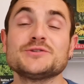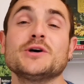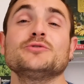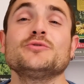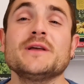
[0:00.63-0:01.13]

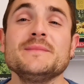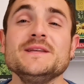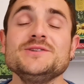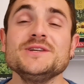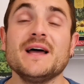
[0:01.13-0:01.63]
Ciao a tutti
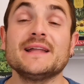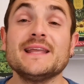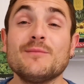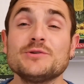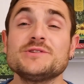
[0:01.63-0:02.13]
amici,
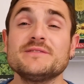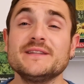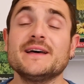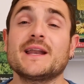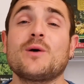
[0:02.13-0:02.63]
andiamo oggi a
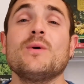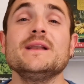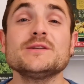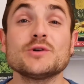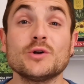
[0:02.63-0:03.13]
vedere
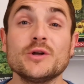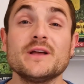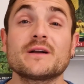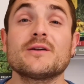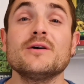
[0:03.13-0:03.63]
quali sono gli
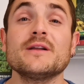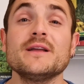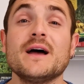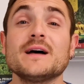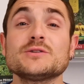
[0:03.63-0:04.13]

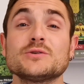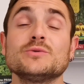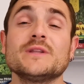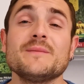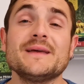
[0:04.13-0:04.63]
errori
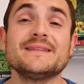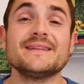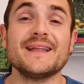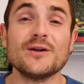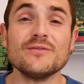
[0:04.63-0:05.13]

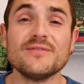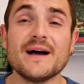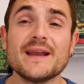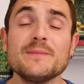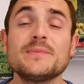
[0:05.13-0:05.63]
assolutamente da non
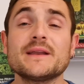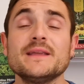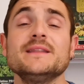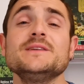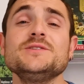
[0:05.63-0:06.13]
fare per
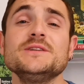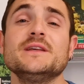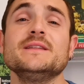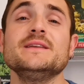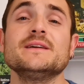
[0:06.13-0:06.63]
chi
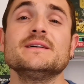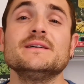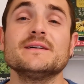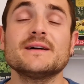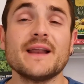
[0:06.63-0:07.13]
decide di
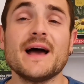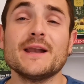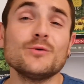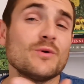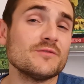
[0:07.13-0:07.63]
eh,
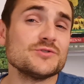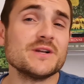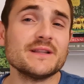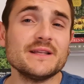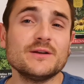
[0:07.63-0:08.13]
creare un nuovo
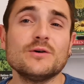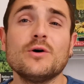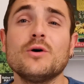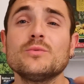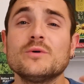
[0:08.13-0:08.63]
giardino
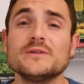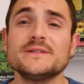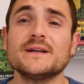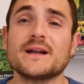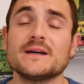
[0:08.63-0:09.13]
o un nuovo
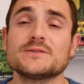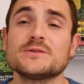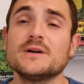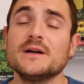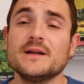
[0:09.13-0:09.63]

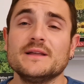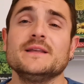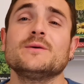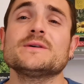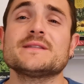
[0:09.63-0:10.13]
terrazzo
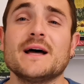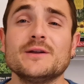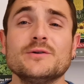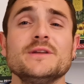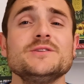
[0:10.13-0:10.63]
in
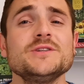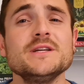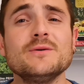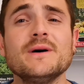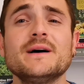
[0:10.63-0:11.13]
quest'anno, i
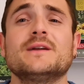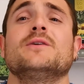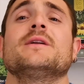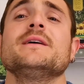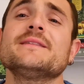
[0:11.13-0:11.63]
5
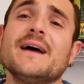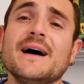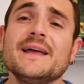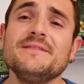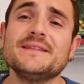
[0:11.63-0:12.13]
errori
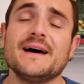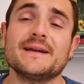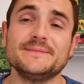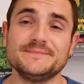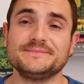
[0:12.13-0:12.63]
da
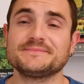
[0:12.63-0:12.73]
evitare.